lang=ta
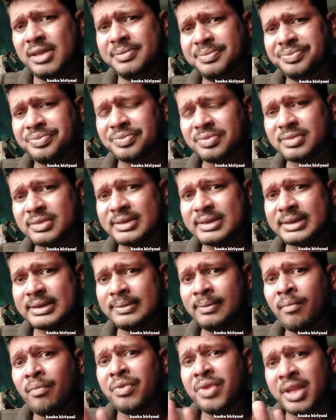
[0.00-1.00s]
இல்லை
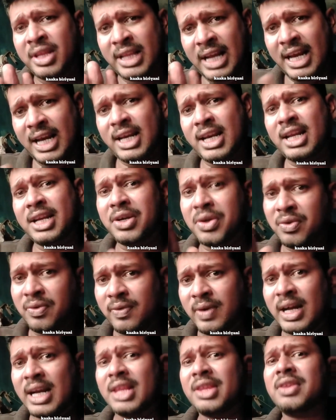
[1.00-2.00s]
நல்ல
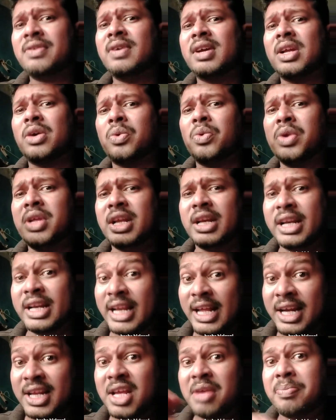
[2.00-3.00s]
இன்னும் வளர்ந்து வரக்கூடிய
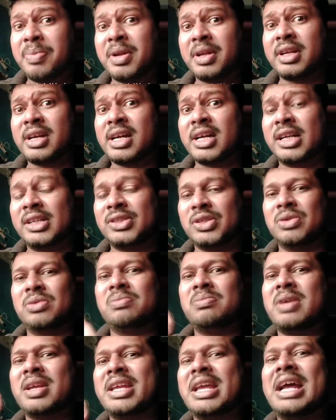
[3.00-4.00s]
நிறைய பேர் இருக்காங்க
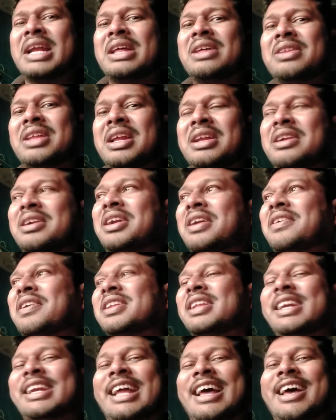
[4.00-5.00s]
சும்மா ஏனோ தானான்ட்டு
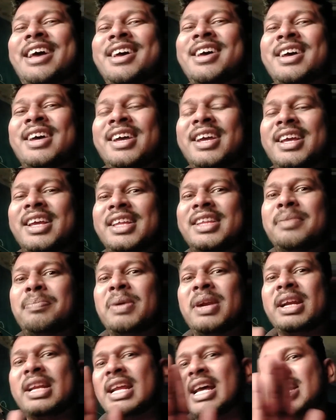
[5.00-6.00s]
எதுனா இது
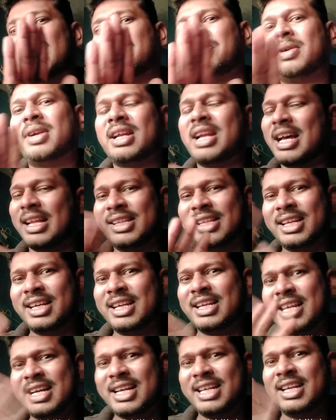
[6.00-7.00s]
பண்ணுறேன் அது பண்ணுறேன்
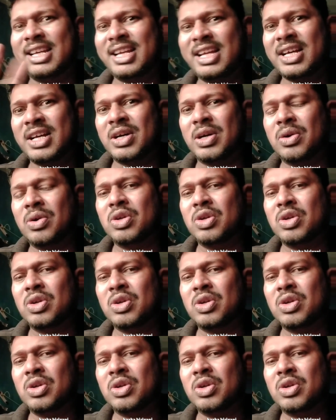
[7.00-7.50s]
அதெல்லாம் இல்லை